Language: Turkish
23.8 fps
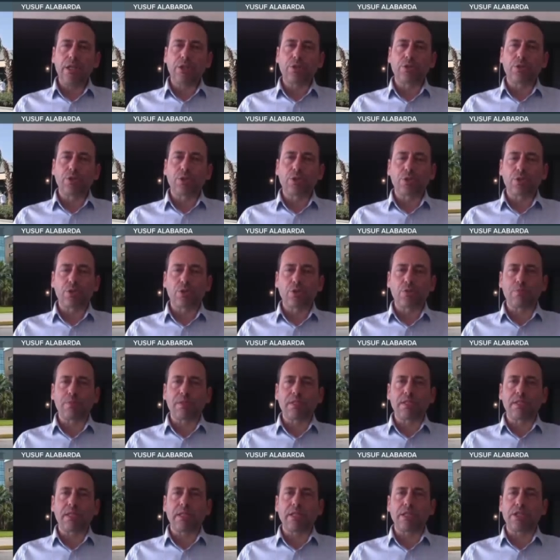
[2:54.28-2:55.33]
hiç kuşkusuz
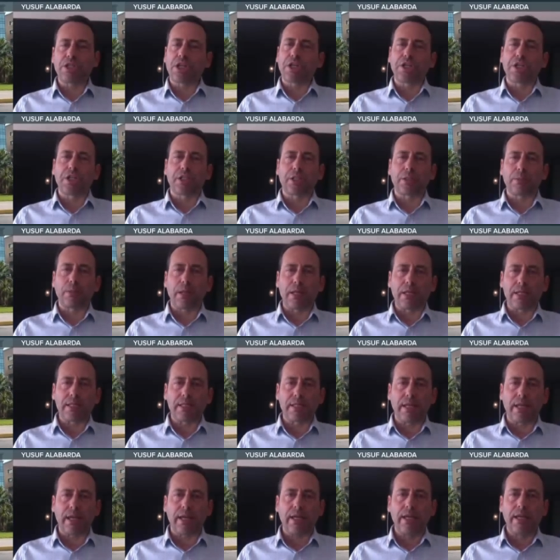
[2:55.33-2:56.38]
bizi şaşırtmaz
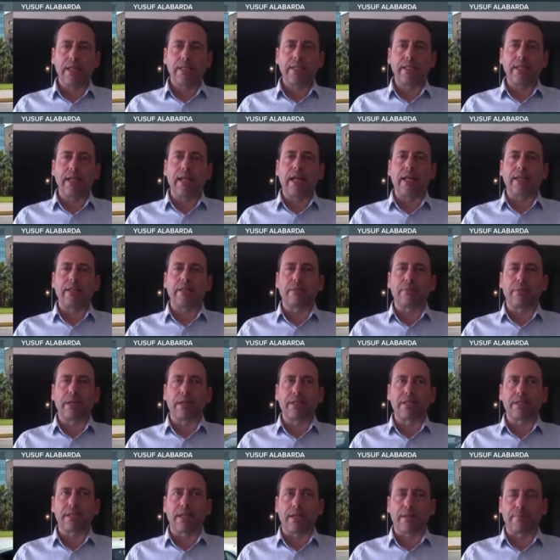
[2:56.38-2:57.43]
diye
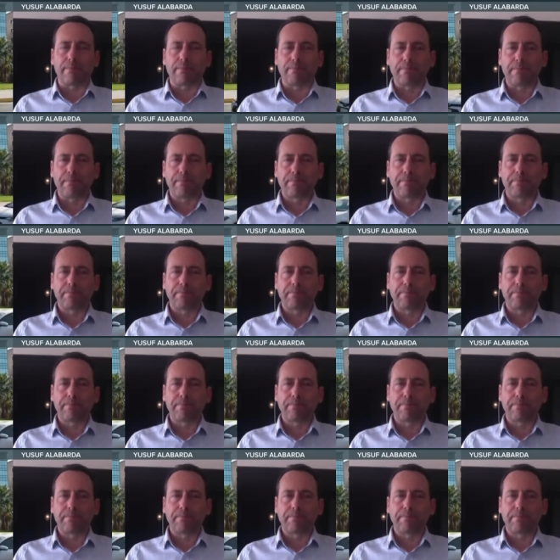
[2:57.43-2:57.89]
dillendirmek isterim.